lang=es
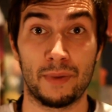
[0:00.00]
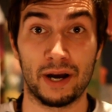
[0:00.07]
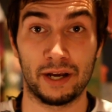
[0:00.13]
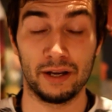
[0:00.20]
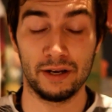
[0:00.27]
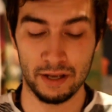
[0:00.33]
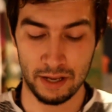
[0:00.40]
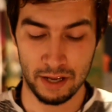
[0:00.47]

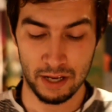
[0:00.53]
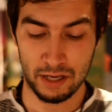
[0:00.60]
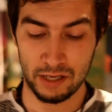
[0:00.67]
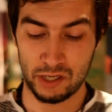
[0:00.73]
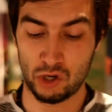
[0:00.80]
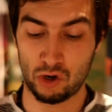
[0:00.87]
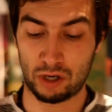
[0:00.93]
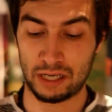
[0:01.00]
imagen,
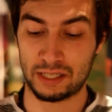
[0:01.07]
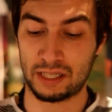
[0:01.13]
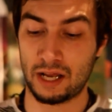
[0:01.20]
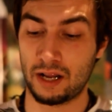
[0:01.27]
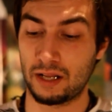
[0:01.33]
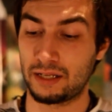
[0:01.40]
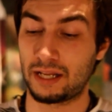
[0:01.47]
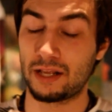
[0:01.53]
sino que
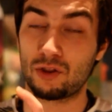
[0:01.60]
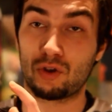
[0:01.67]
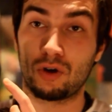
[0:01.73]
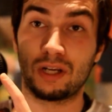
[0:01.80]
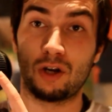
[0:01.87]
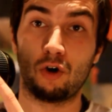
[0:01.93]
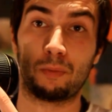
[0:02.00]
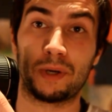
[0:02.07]
está dentro
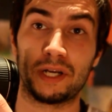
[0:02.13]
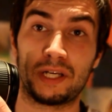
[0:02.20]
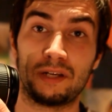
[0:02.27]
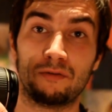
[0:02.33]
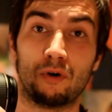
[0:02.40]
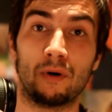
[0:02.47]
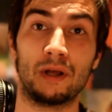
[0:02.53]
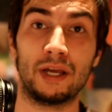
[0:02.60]
del
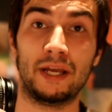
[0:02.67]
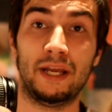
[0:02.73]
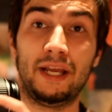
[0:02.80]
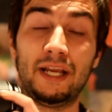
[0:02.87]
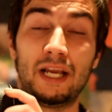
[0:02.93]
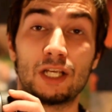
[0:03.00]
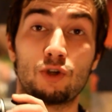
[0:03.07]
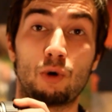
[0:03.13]
objetivo.
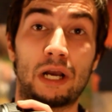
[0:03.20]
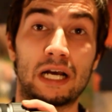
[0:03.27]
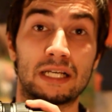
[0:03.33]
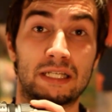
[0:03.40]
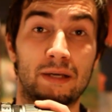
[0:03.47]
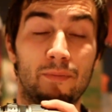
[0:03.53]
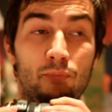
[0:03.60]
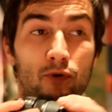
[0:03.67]
¿Y qué es lo que
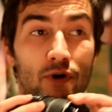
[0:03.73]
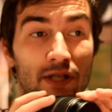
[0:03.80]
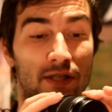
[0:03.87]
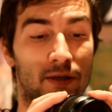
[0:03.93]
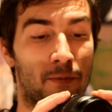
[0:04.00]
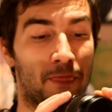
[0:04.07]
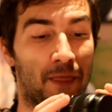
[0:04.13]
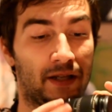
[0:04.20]
hace?
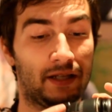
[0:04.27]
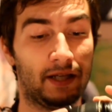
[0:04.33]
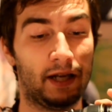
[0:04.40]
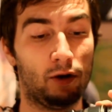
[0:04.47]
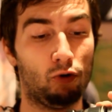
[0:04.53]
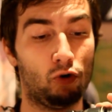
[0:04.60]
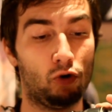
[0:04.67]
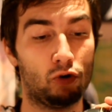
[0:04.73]
Pues
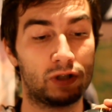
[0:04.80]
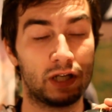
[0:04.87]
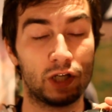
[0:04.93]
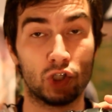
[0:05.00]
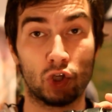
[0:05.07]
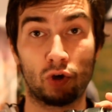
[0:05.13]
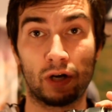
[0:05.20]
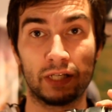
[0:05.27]
tiene unos
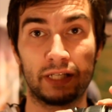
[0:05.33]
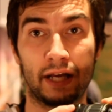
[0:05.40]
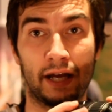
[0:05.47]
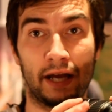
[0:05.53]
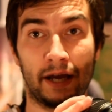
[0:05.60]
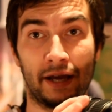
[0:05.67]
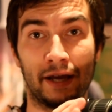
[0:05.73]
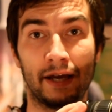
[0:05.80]
sensores
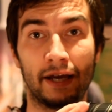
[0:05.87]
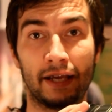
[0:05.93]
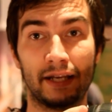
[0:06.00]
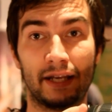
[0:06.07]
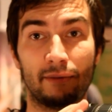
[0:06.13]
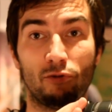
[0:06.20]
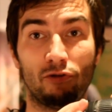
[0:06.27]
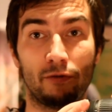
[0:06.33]
de,
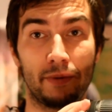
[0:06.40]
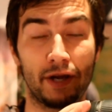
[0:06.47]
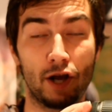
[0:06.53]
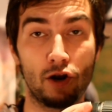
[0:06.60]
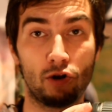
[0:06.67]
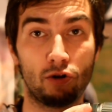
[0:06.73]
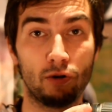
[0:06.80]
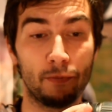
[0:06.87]

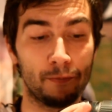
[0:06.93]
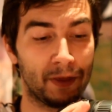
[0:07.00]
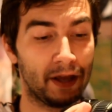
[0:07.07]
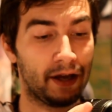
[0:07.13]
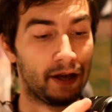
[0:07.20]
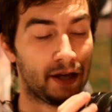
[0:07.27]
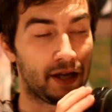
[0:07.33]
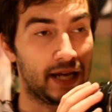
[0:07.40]
movimiento
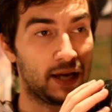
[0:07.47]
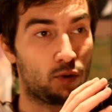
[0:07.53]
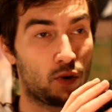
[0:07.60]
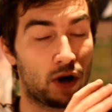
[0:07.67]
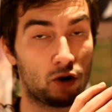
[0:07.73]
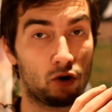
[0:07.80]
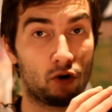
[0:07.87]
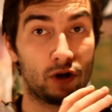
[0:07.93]
y
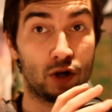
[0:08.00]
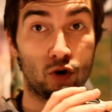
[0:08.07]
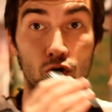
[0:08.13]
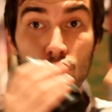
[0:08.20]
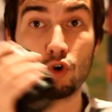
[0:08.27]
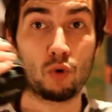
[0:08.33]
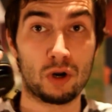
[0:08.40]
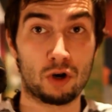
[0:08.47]
cuando
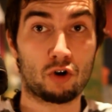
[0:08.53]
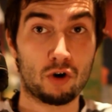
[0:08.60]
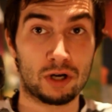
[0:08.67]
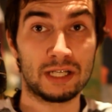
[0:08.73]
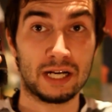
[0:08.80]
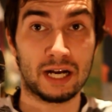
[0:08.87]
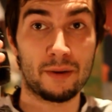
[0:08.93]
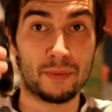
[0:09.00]
incluso cuando
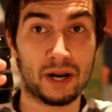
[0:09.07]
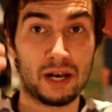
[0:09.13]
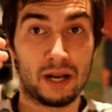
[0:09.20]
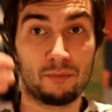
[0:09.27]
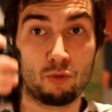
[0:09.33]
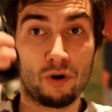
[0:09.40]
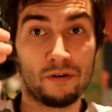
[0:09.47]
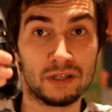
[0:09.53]
coges la cámara y
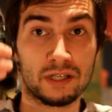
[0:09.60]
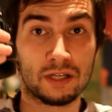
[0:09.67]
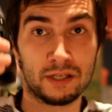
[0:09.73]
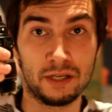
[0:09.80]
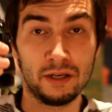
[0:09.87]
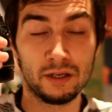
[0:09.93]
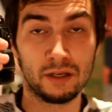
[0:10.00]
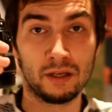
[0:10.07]
la mueves
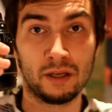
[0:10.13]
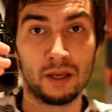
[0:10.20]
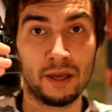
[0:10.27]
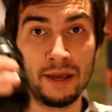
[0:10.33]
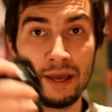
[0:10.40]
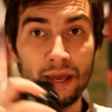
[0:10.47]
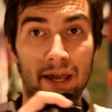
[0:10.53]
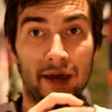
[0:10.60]
así,
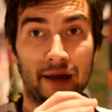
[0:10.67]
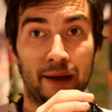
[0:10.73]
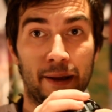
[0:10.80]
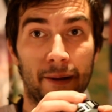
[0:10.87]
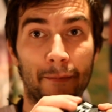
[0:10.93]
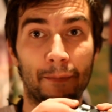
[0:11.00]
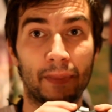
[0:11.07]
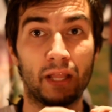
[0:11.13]

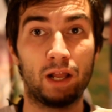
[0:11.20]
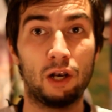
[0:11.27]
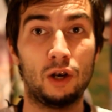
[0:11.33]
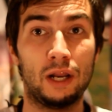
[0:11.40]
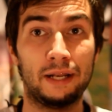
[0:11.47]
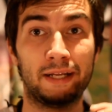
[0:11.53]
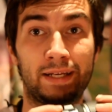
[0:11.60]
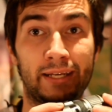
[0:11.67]
eh,
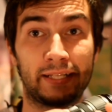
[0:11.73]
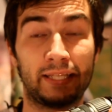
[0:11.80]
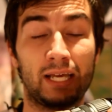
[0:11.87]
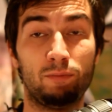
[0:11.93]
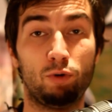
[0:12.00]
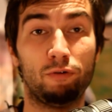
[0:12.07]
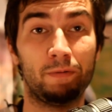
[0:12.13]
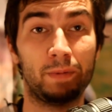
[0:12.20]
detecta
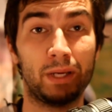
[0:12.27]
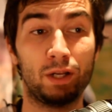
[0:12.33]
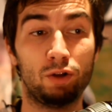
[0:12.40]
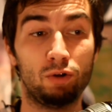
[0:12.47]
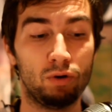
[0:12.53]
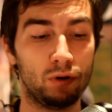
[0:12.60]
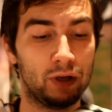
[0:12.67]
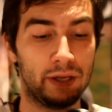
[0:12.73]
el
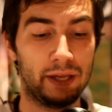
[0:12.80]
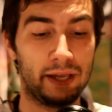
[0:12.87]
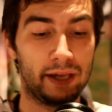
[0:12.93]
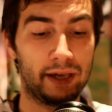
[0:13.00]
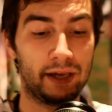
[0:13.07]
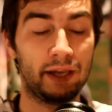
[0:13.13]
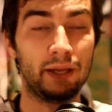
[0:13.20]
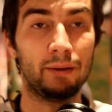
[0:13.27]
movimiento
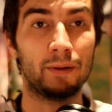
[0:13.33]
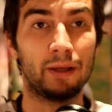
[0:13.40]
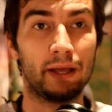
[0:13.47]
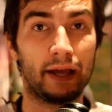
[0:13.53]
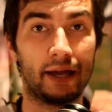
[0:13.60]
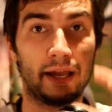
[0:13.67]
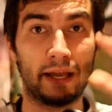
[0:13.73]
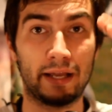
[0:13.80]
y
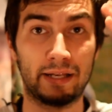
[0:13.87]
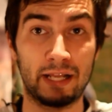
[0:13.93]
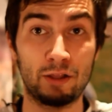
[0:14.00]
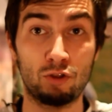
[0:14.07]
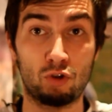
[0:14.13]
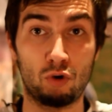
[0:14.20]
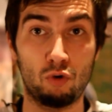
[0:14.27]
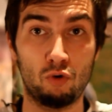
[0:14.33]
eh,
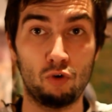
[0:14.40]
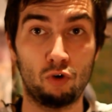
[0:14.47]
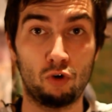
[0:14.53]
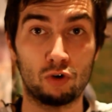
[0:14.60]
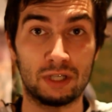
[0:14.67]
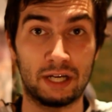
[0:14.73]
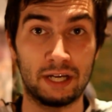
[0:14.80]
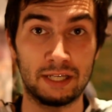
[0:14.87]
dentro
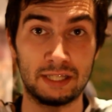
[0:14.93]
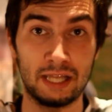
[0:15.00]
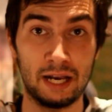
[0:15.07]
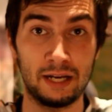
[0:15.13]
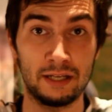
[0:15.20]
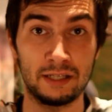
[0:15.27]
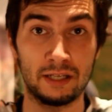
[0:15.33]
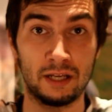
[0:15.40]
unos
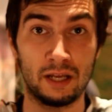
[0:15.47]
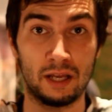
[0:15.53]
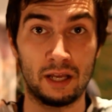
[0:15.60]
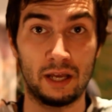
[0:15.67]
cristales,